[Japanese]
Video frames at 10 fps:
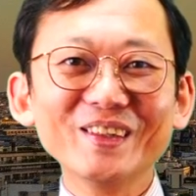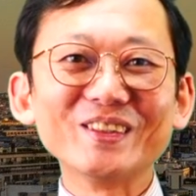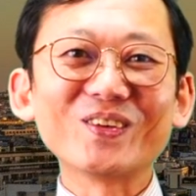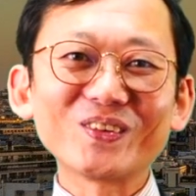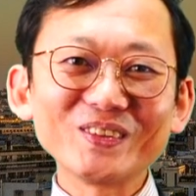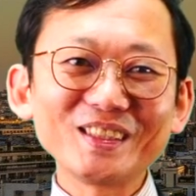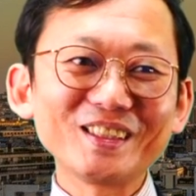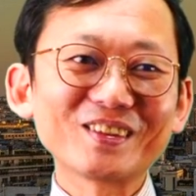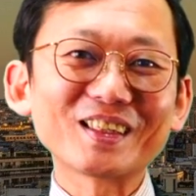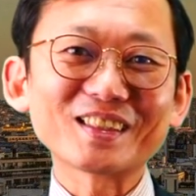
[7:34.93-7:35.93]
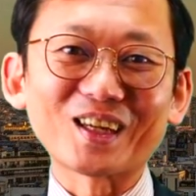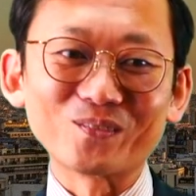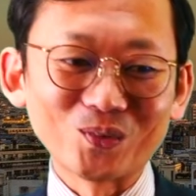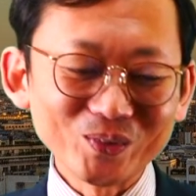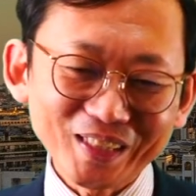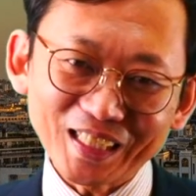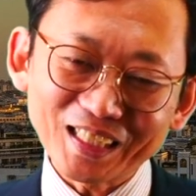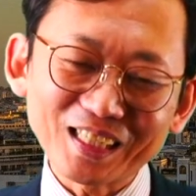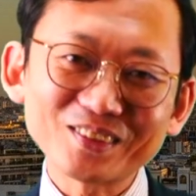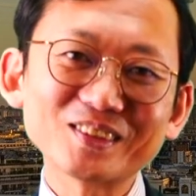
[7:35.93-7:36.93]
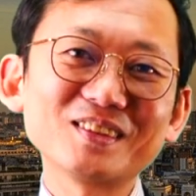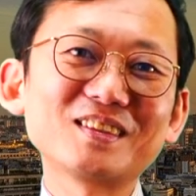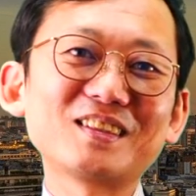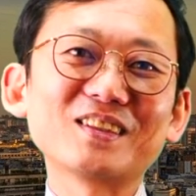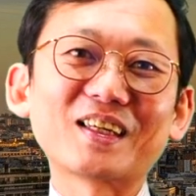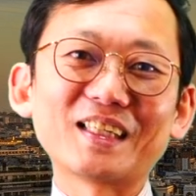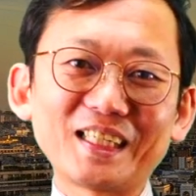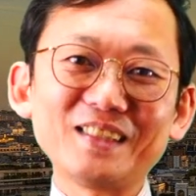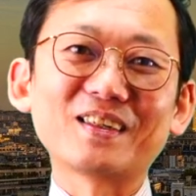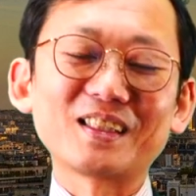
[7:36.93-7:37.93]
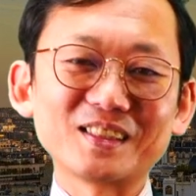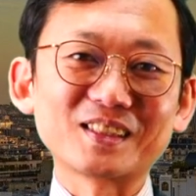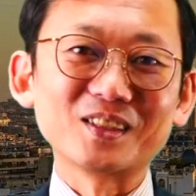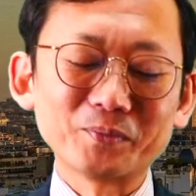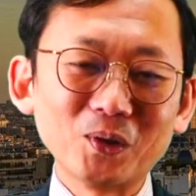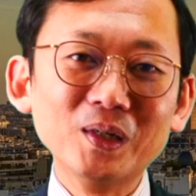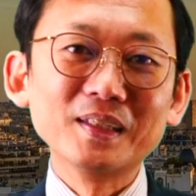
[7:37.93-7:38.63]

横に広がったボーダー柄のスーツっていうのがないわけですけども